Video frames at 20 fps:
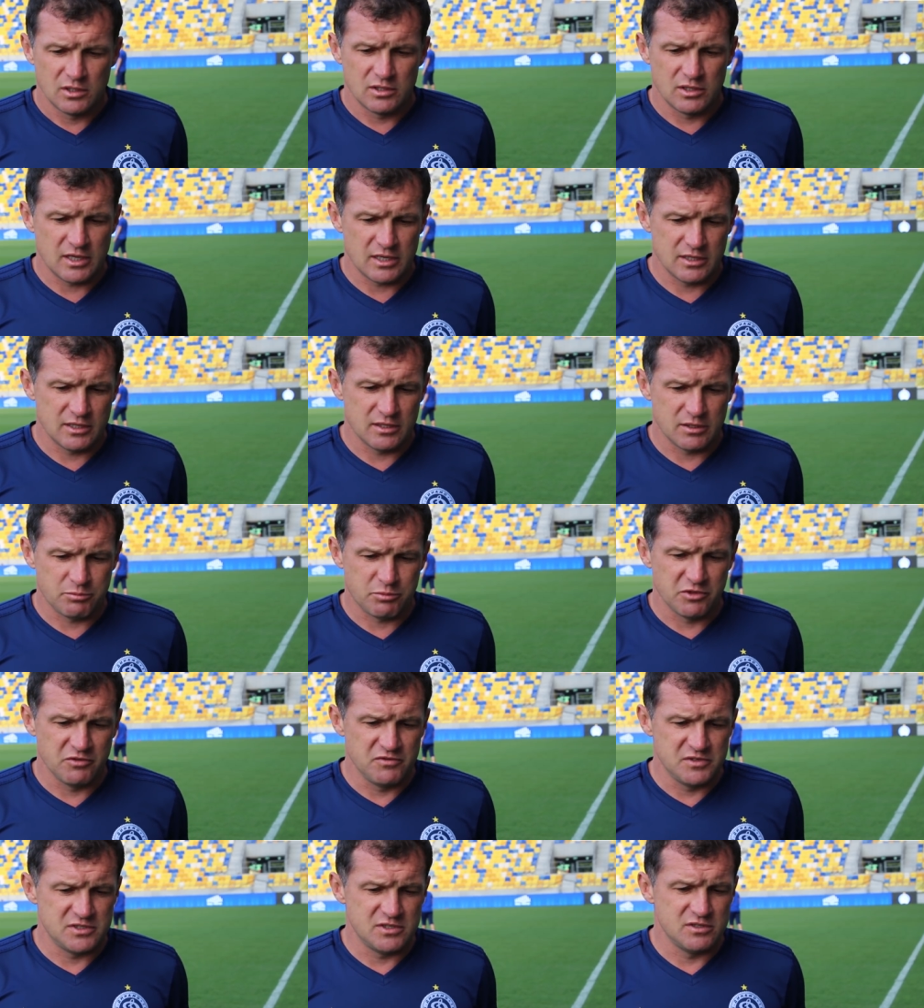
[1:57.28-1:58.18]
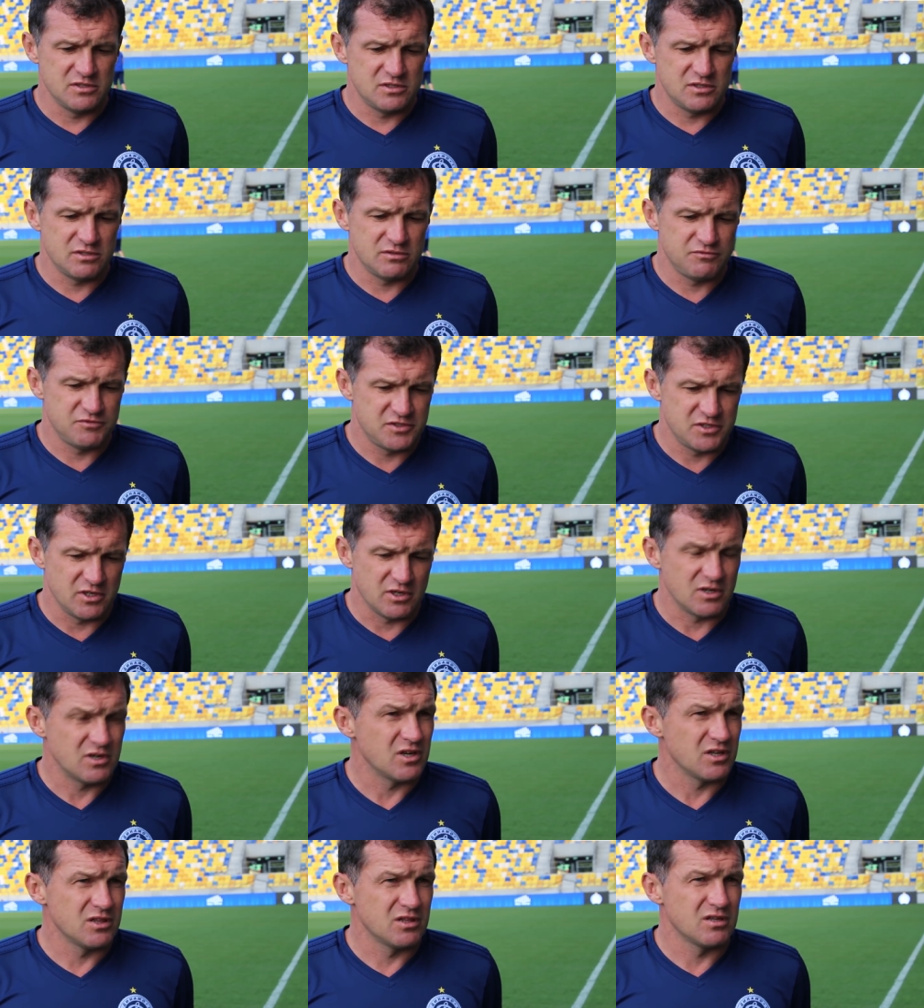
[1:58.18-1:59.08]
надо подвести
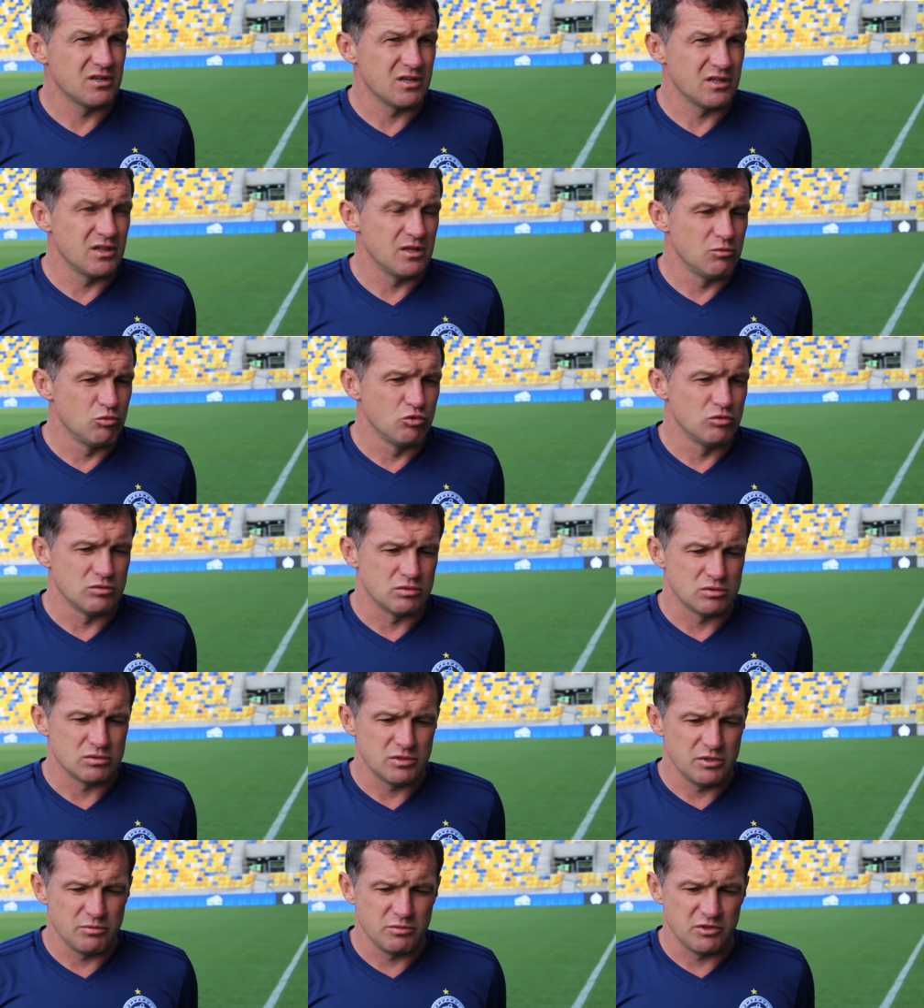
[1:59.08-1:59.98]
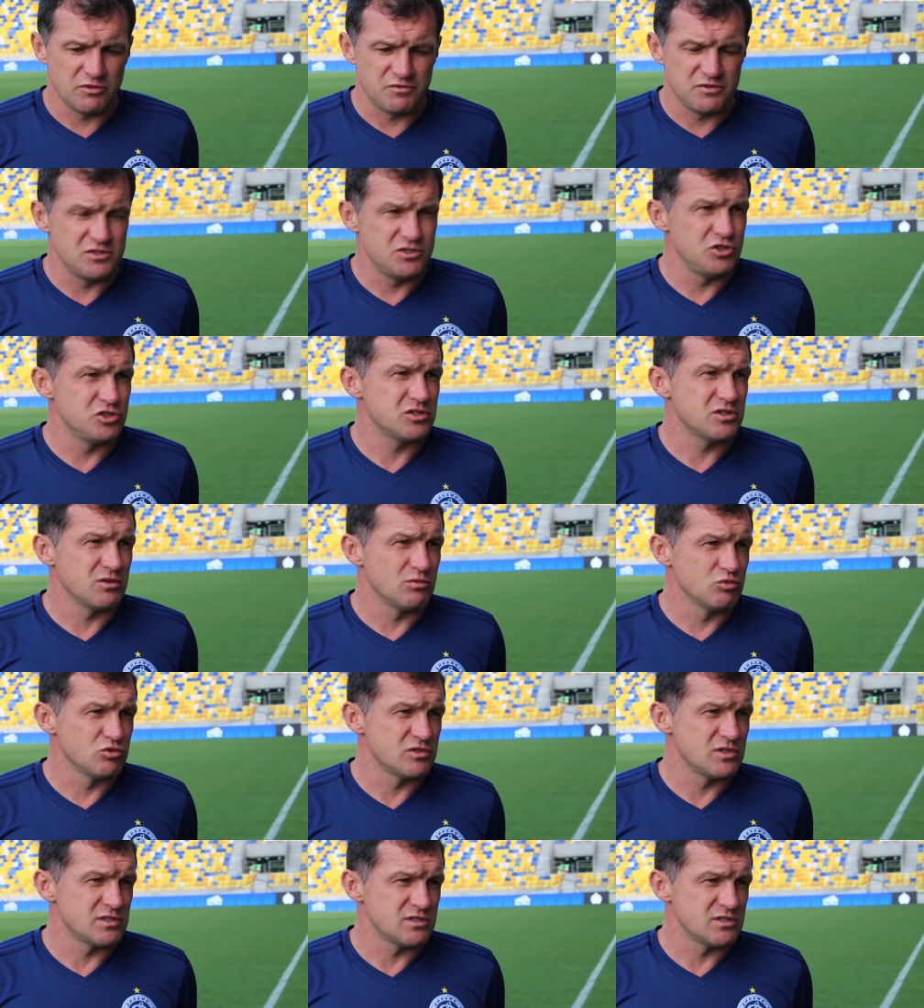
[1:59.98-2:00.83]
всех к, одному именно физическому